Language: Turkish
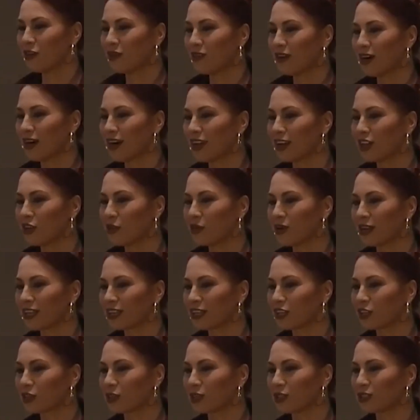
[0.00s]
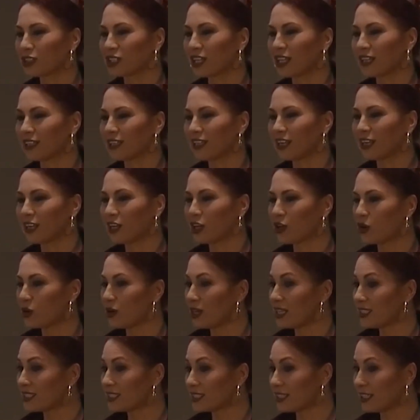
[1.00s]
Senin o fare yürekli kocanda
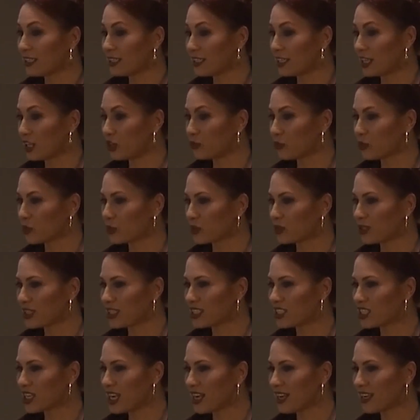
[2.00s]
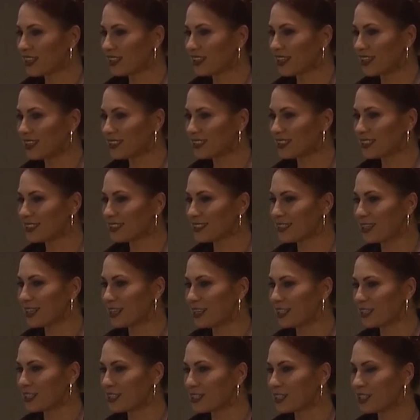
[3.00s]
öyle gelip seni kurtaracak kadar
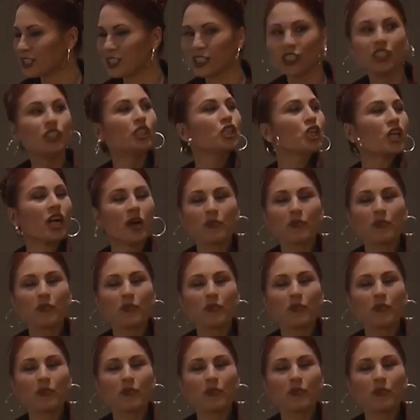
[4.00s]
cesaret,